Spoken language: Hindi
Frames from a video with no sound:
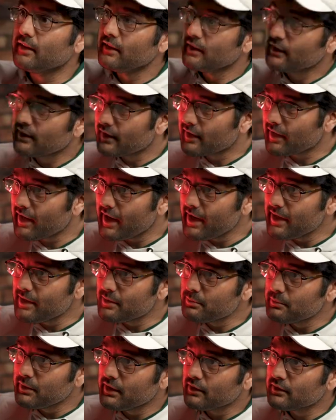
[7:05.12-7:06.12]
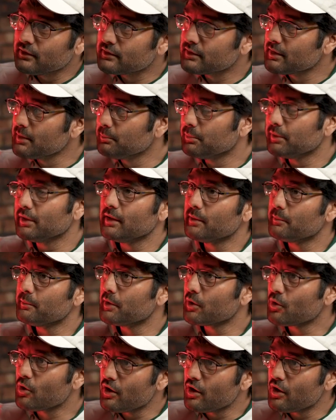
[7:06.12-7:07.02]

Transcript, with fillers: हैं लेकिन क्लाइंट में सिंपली हमारे